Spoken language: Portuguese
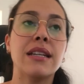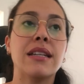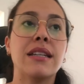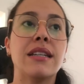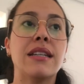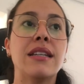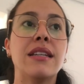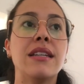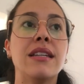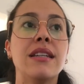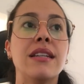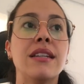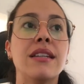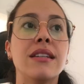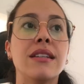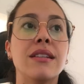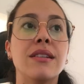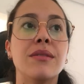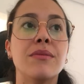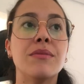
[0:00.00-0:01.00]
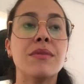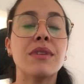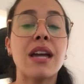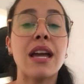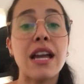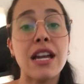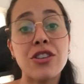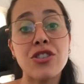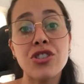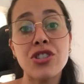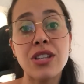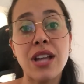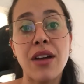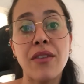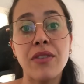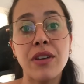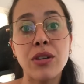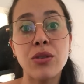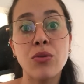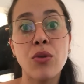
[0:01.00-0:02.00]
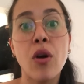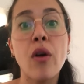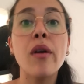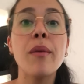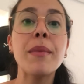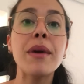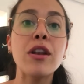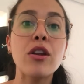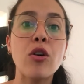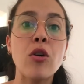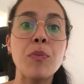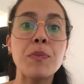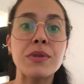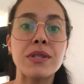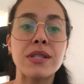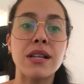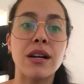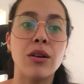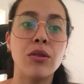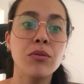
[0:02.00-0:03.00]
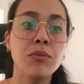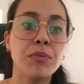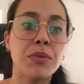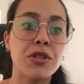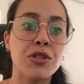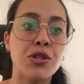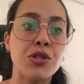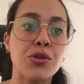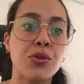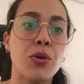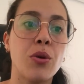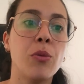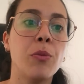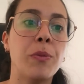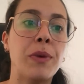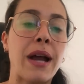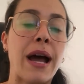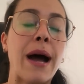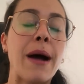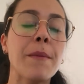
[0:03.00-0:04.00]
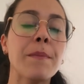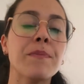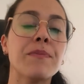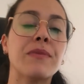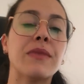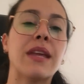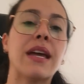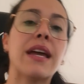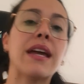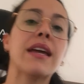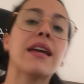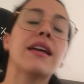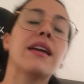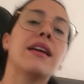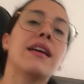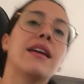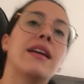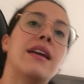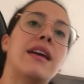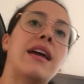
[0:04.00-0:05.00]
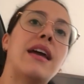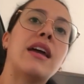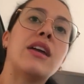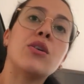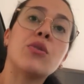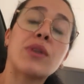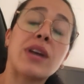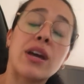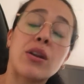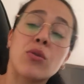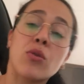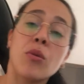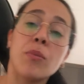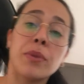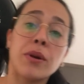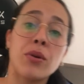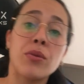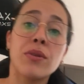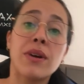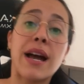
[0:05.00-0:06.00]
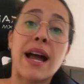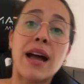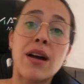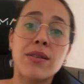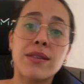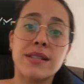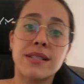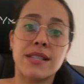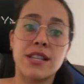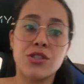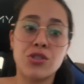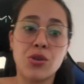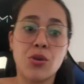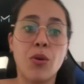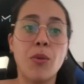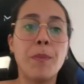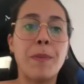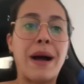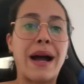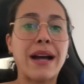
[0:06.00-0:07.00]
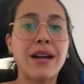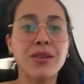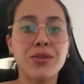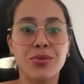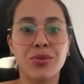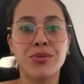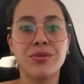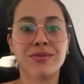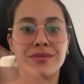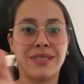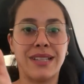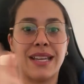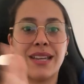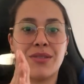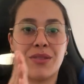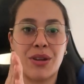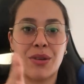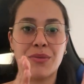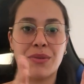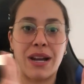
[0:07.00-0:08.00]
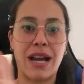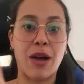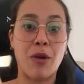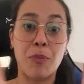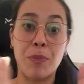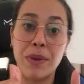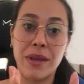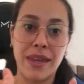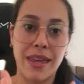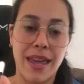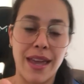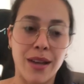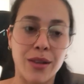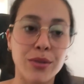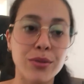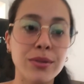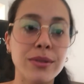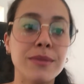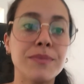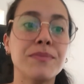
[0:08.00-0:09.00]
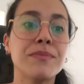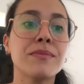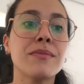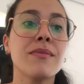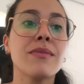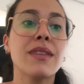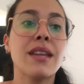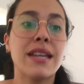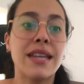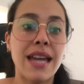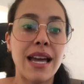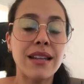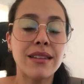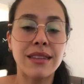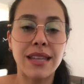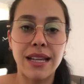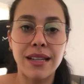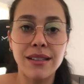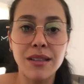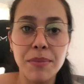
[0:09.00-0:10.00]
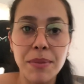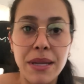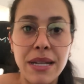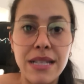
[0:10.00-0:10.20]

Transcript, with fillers: E, e aí a gente tá vendo qual é a melhor opção pra gente comprar, né? É, eu quero comprar um carro que seja compacto, né? Eu quero um carro pequeno que atenda a minha